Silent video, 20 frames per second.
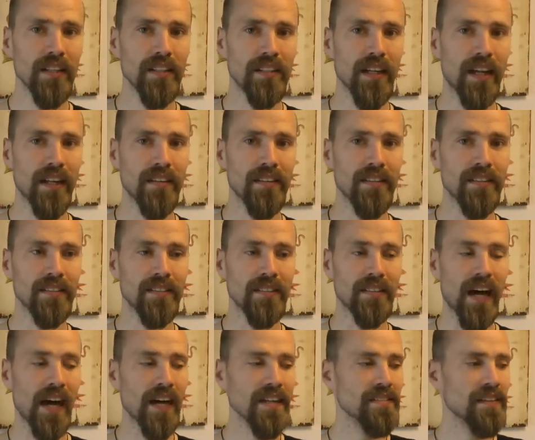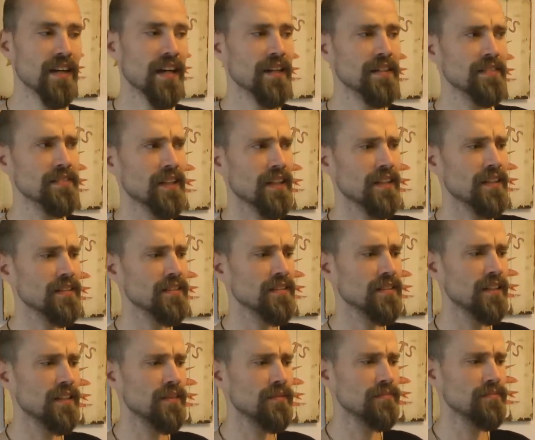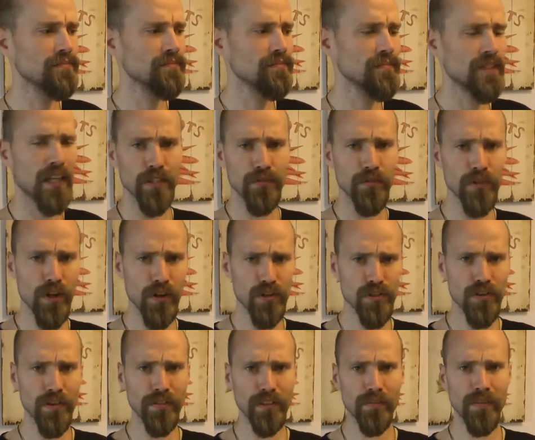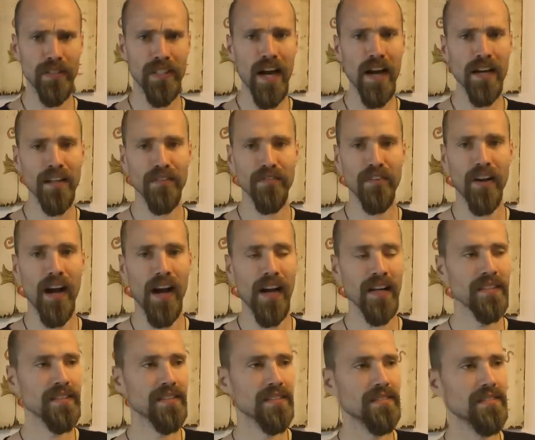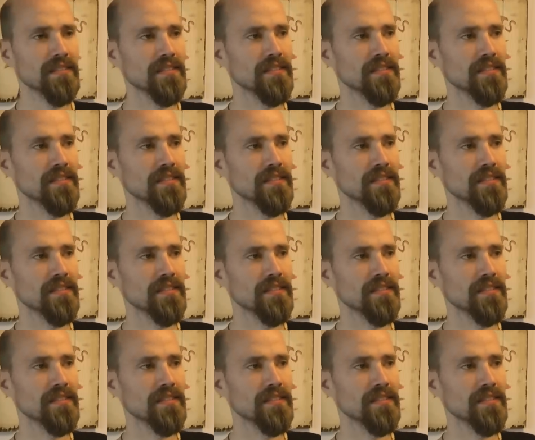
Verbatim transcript: dann da sein, denn ähm, ja, es wurde auch schon öfter mal nachgefragt.